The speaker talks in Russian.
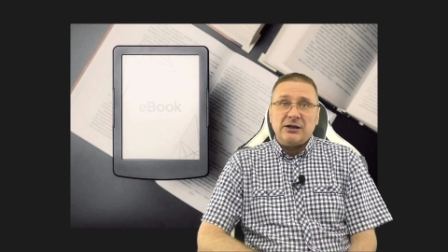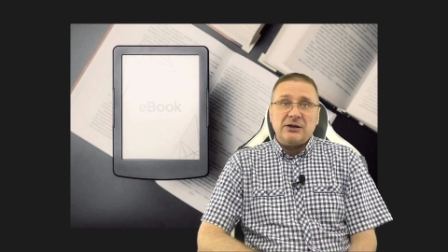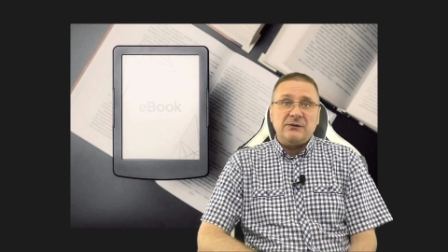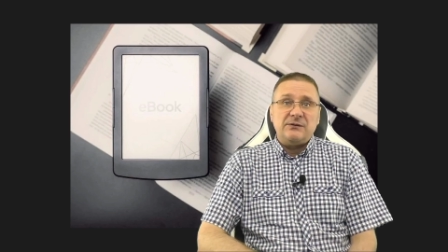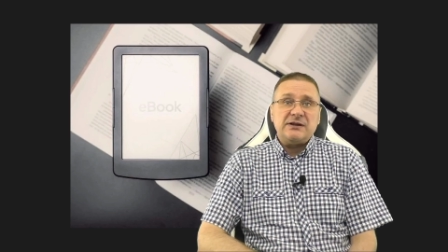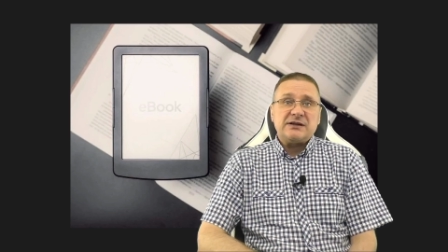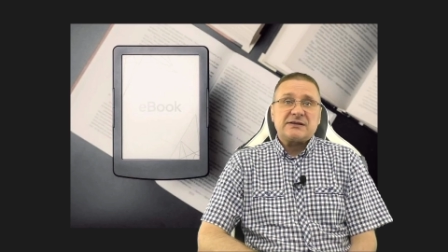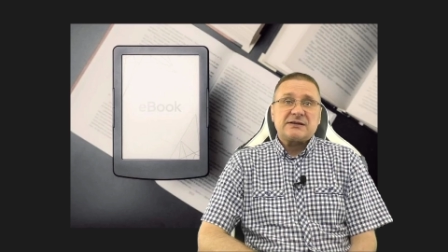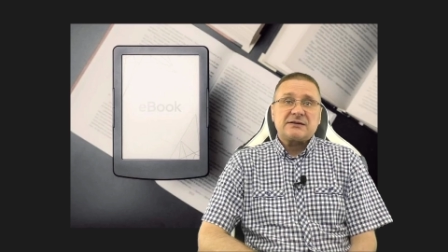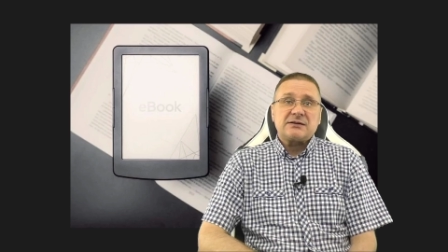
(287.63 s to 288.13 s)

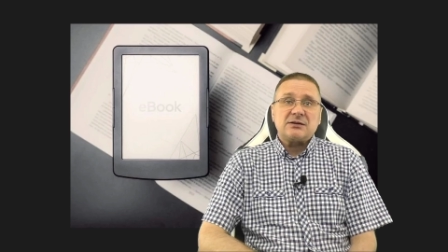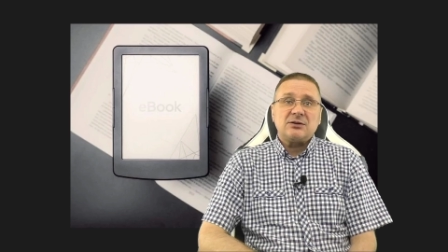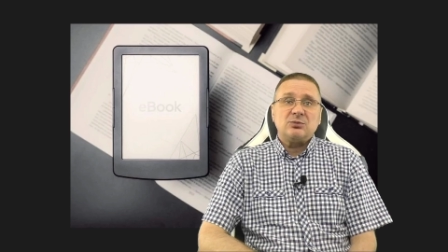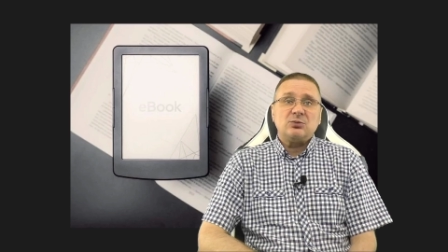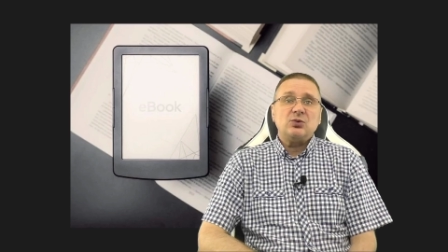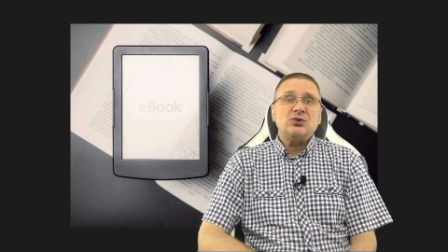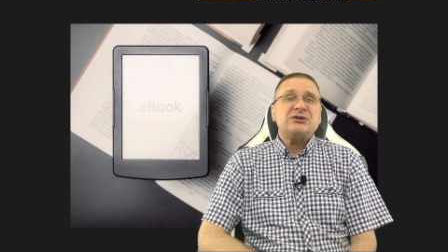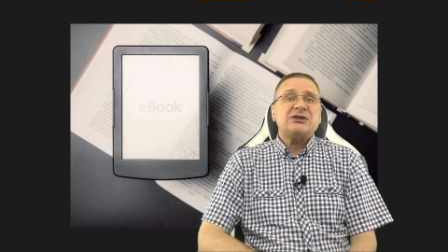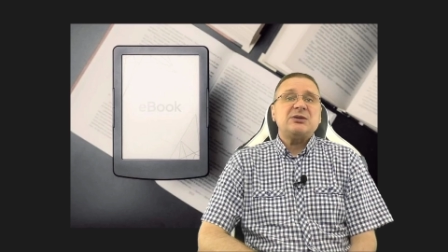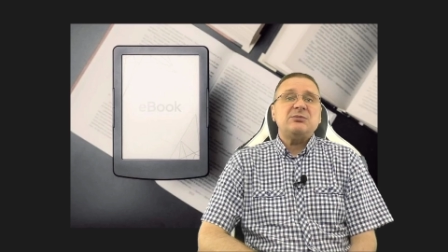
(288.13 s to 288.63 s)
ведь
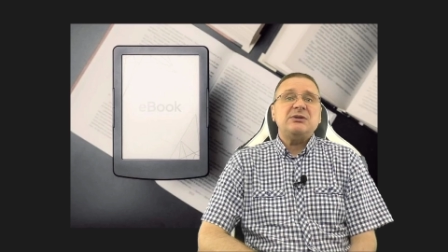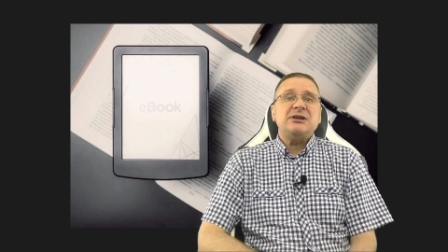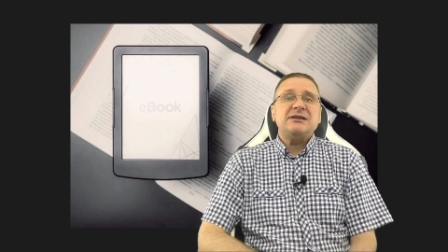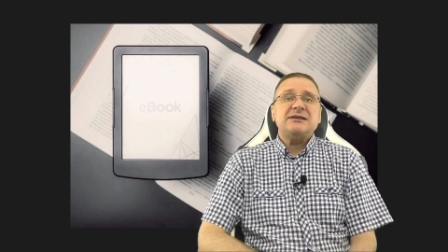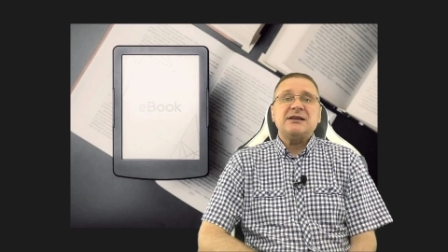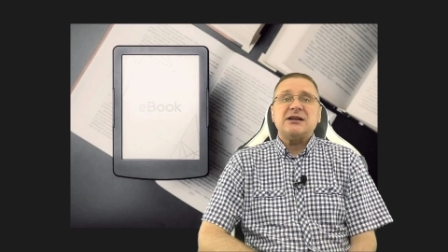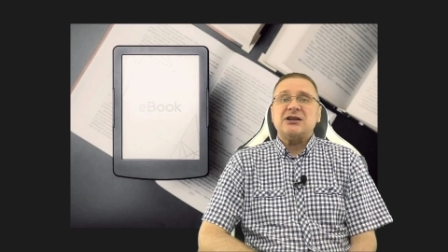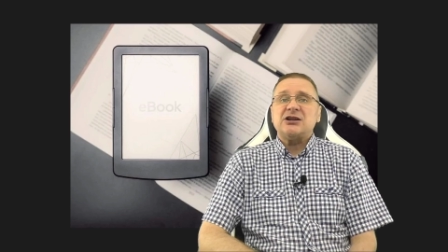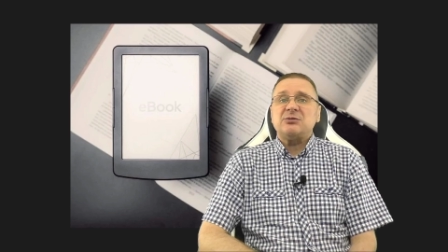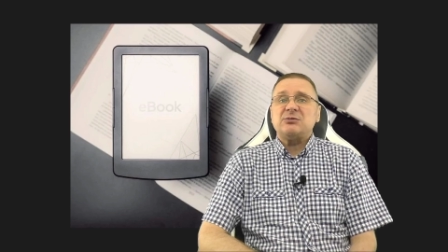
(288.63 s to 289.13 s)

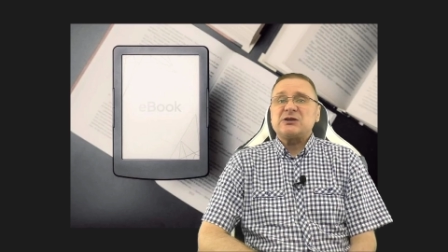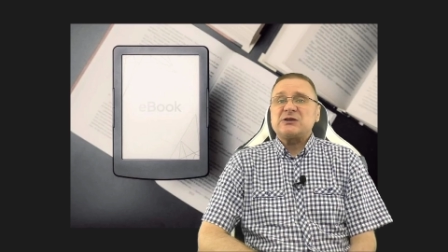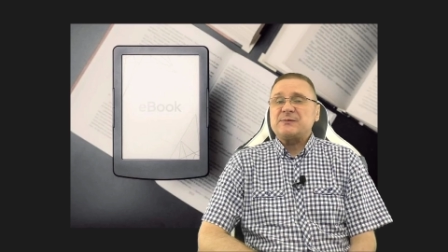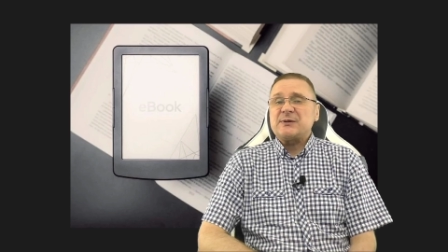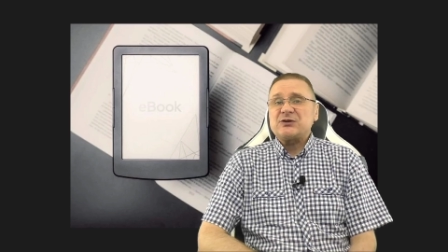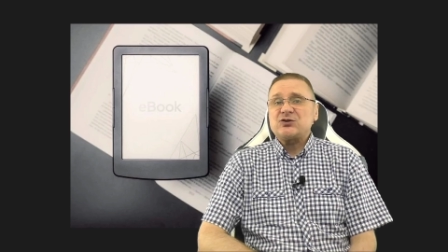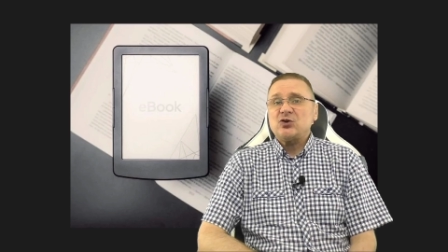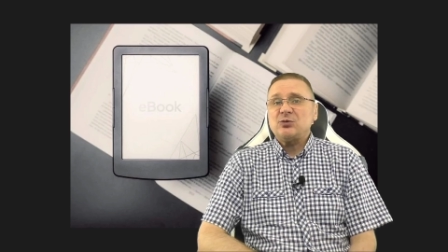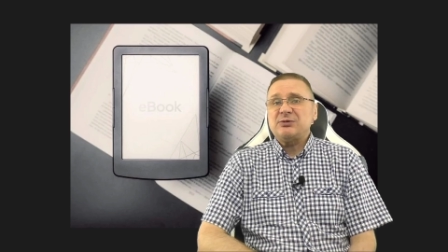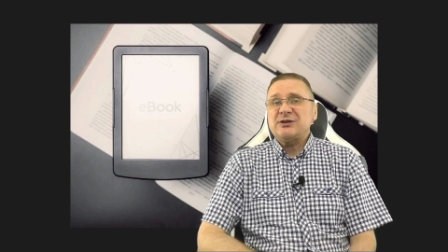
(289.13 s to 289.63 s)
мультимедийными
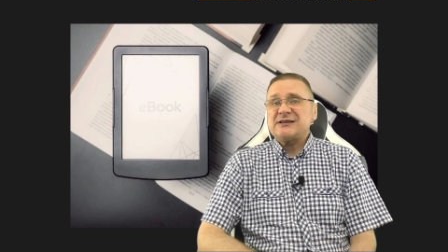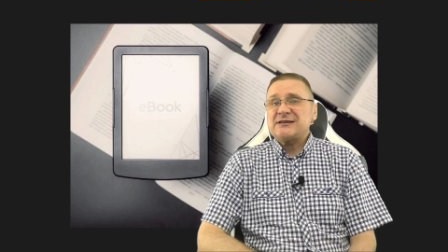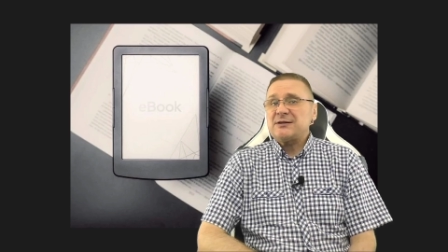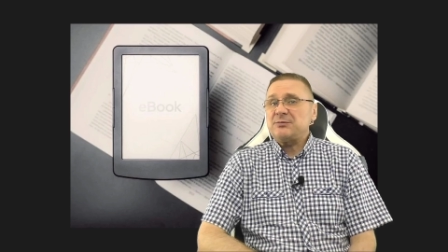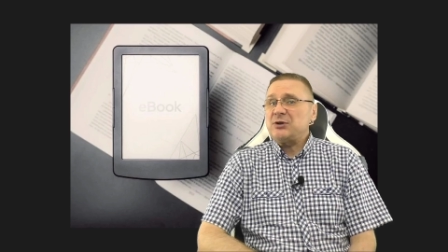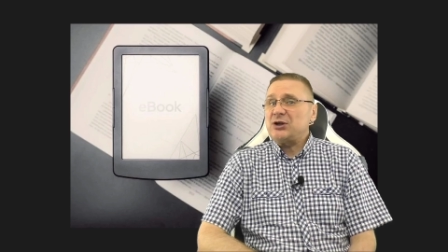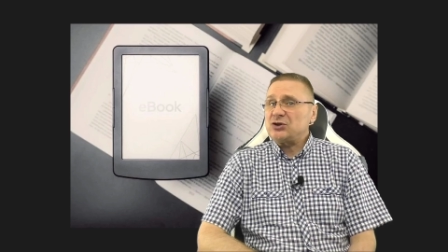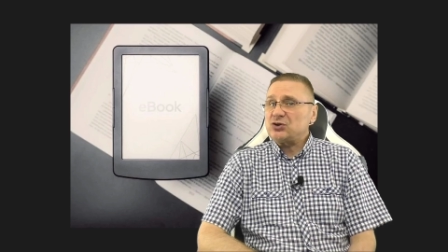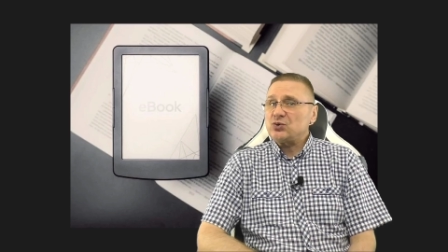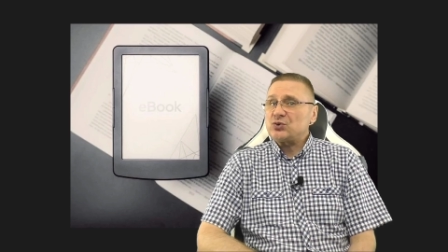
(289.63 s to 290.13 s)

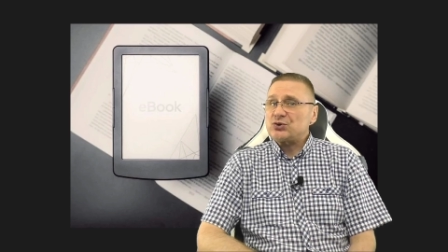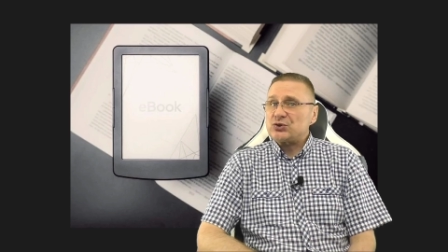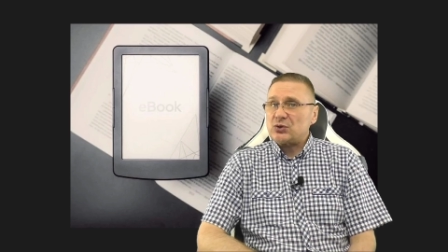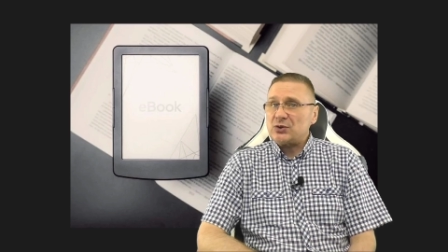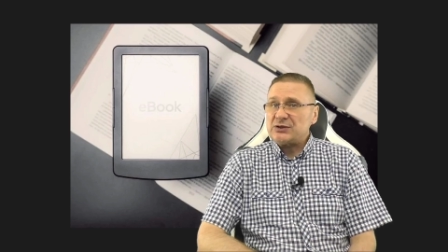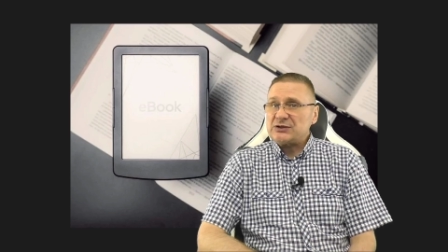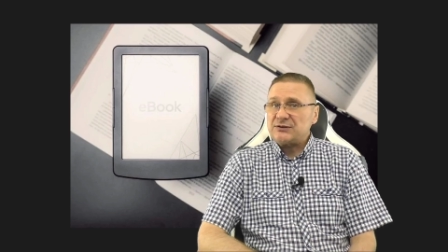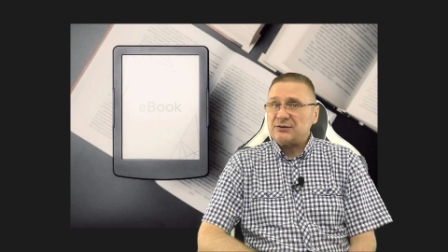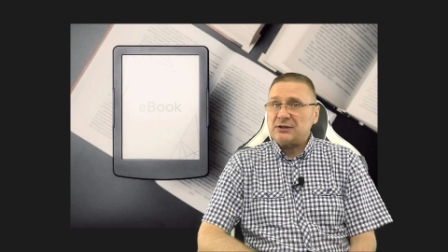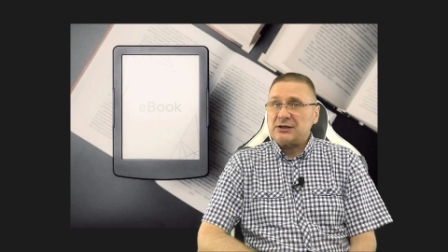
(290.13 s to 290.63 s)
способностями это
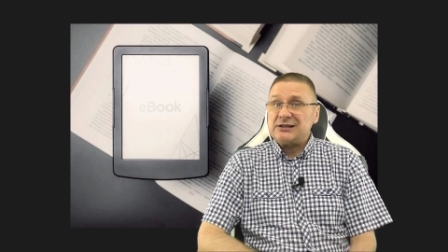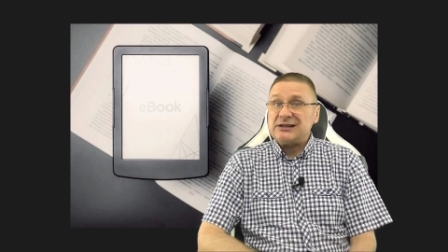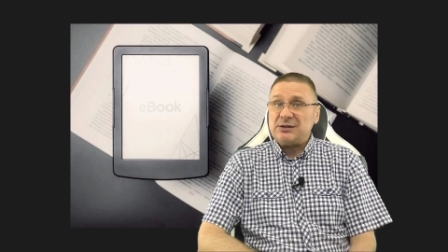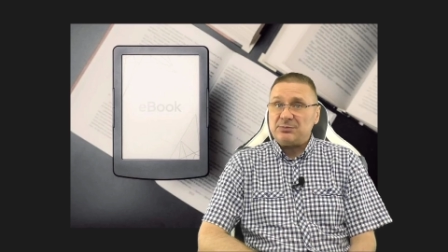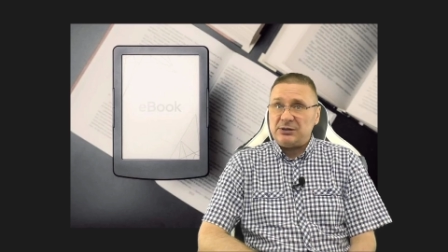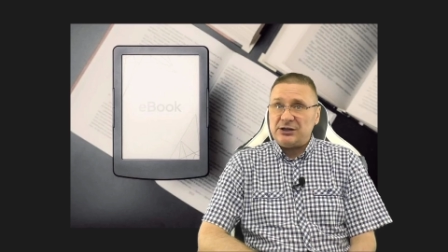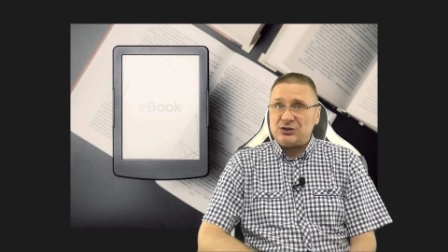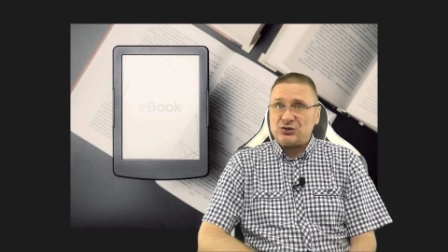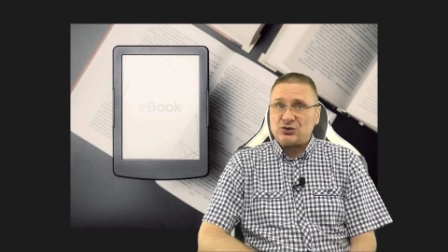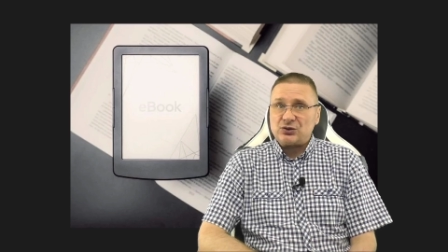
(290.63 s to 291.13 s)
устройство не
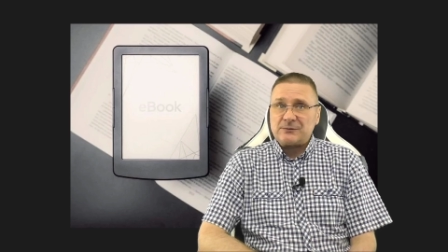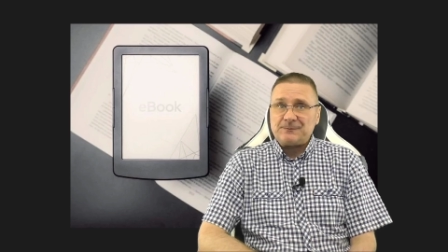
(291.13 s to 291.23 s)
блещут.